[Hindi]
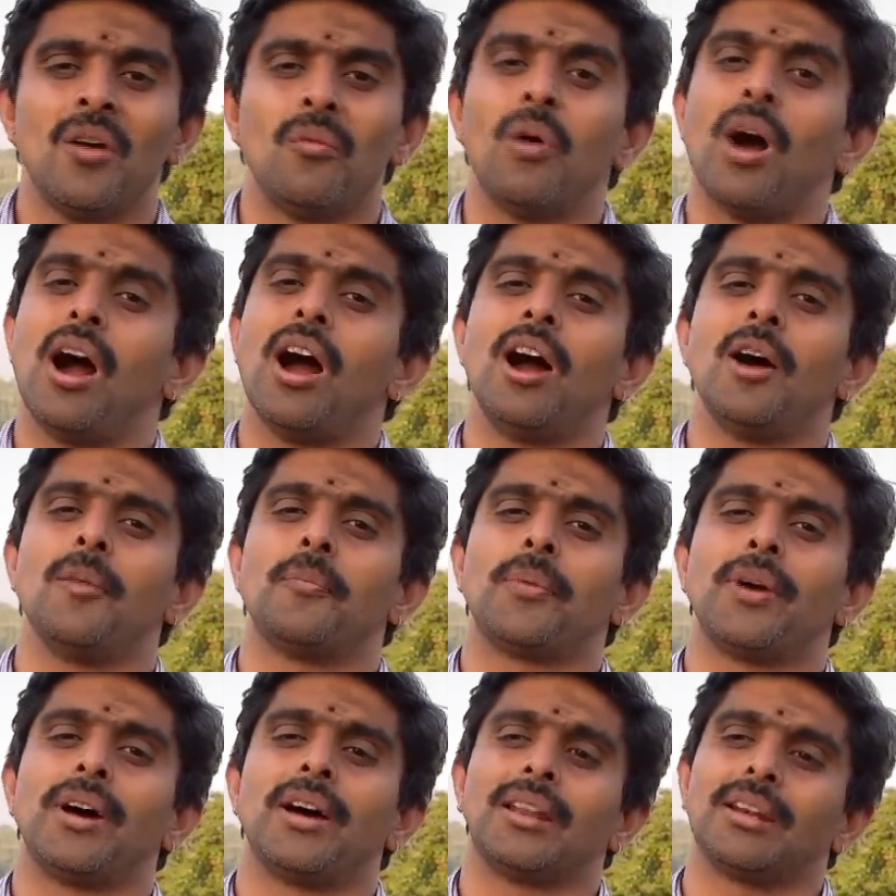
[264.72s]
वहाँ
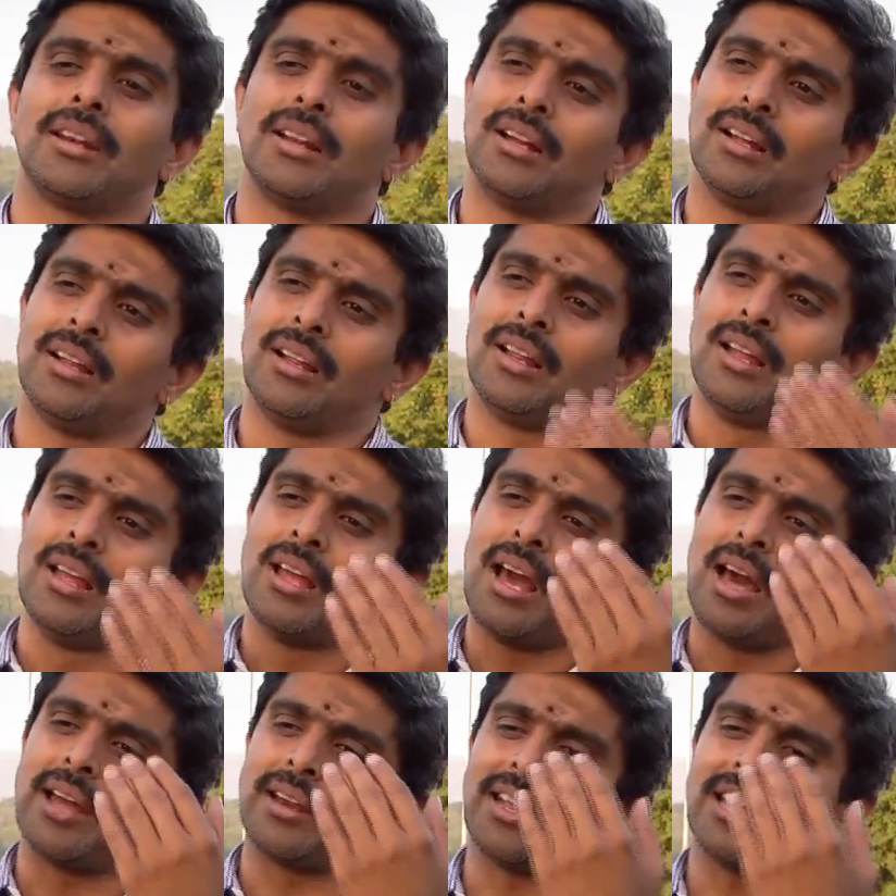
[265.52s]
पर
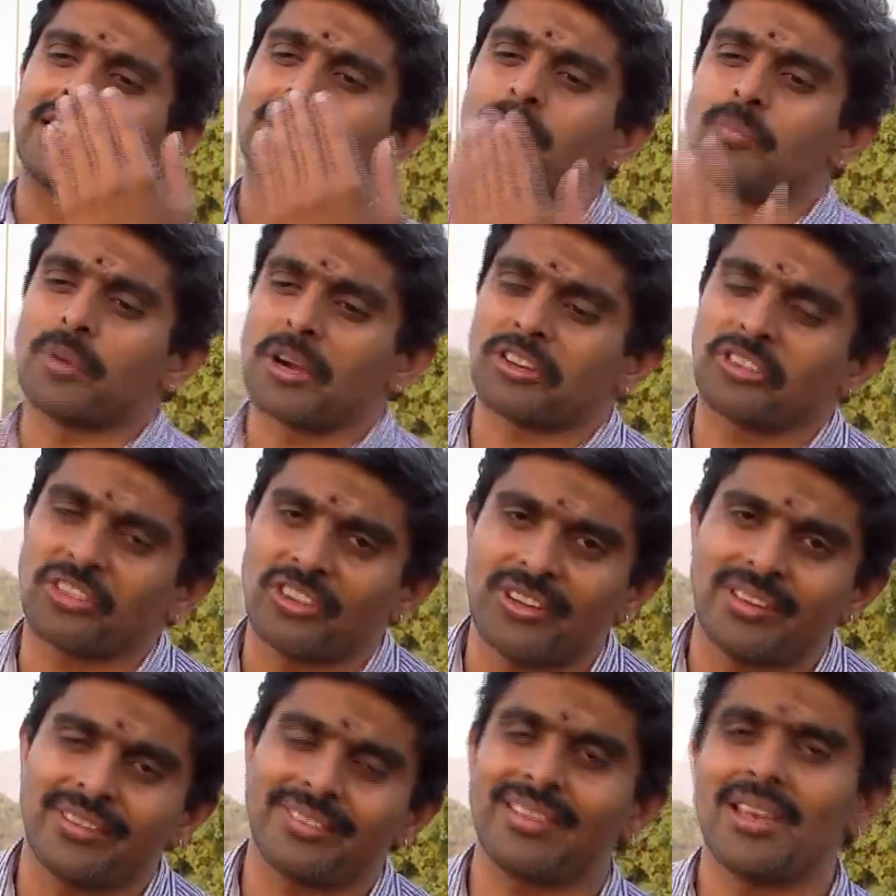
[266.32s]
हर एक
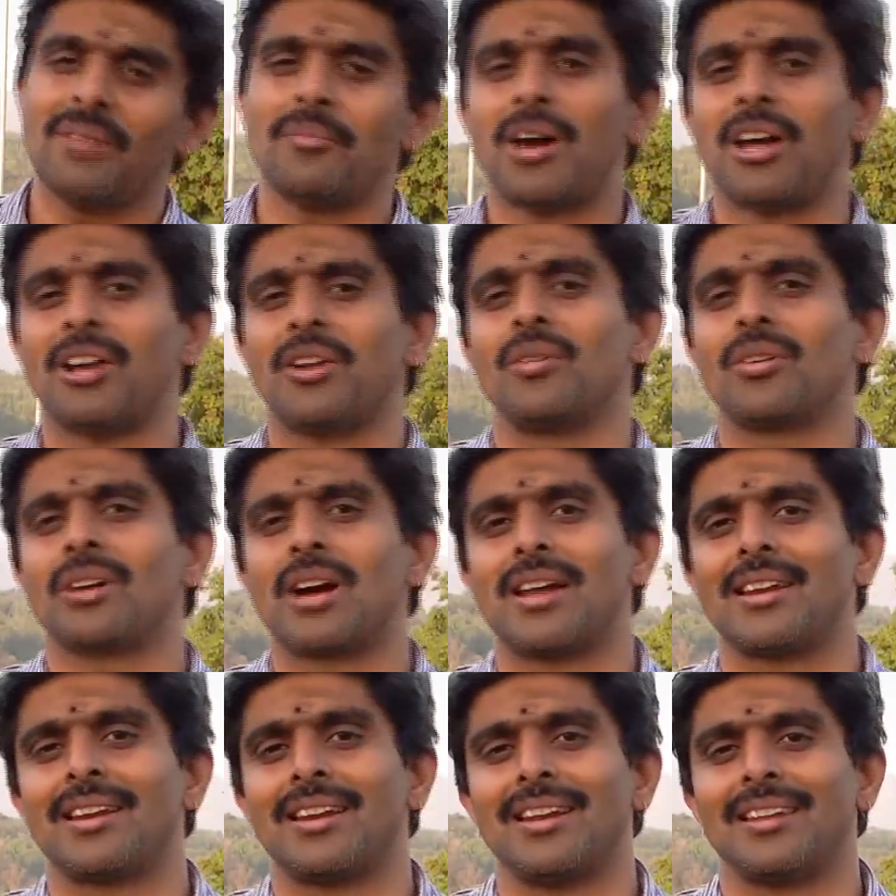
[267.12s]
पक्षी से मानव
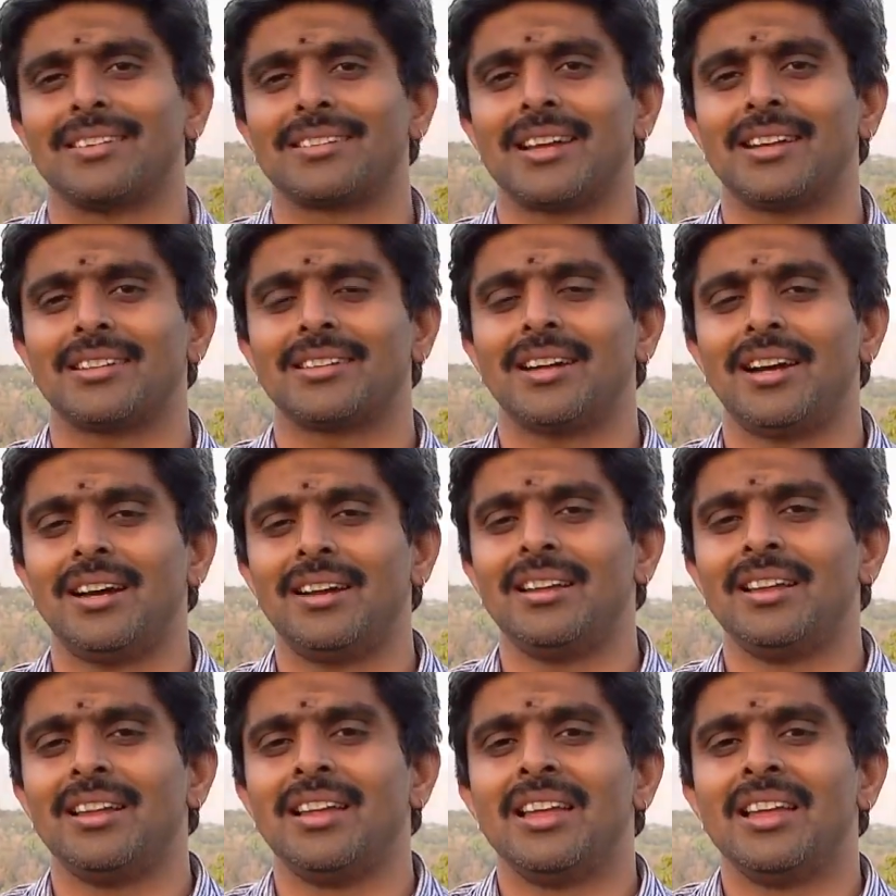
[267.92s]
कार्य लेता था